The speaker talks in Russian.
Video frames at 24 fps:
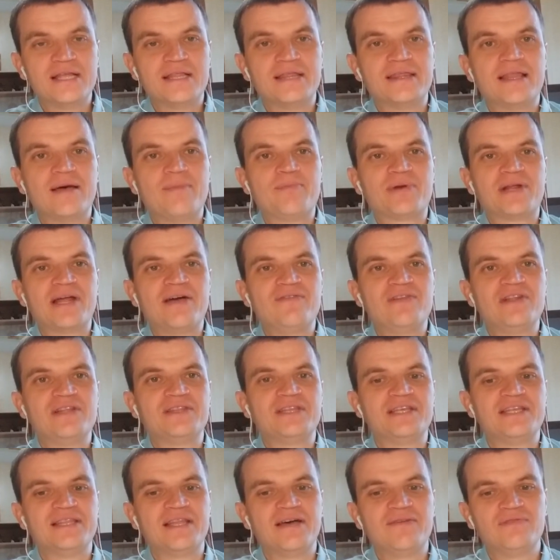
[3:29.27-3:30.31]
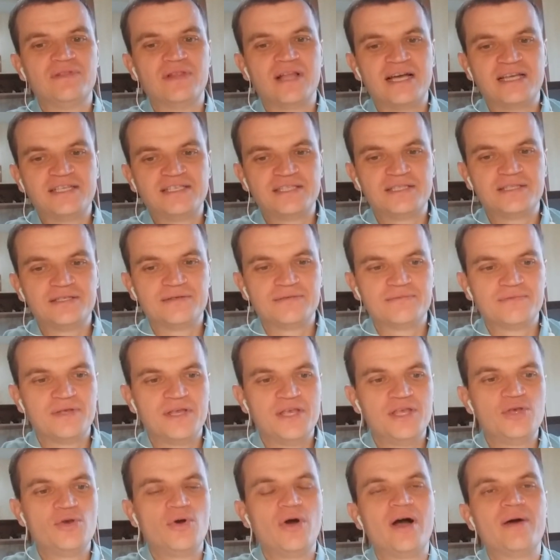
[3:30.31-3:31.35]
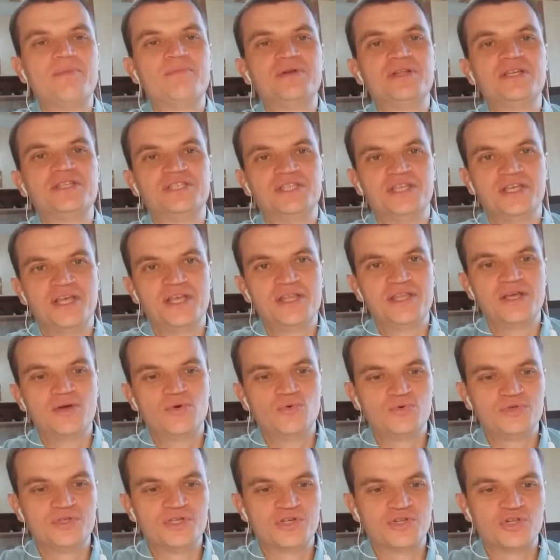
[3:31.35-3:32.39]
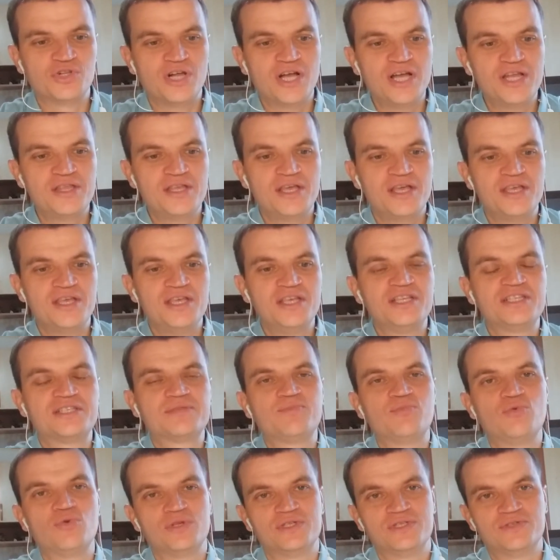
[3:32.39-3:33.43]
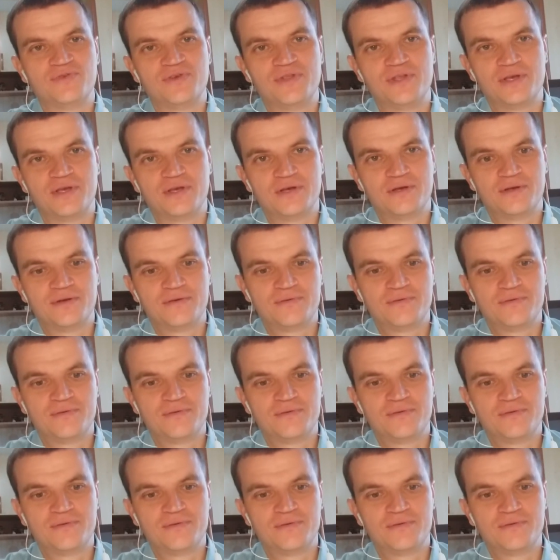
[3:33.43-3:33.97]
направленные на власть, ее обретение, удержание и использование.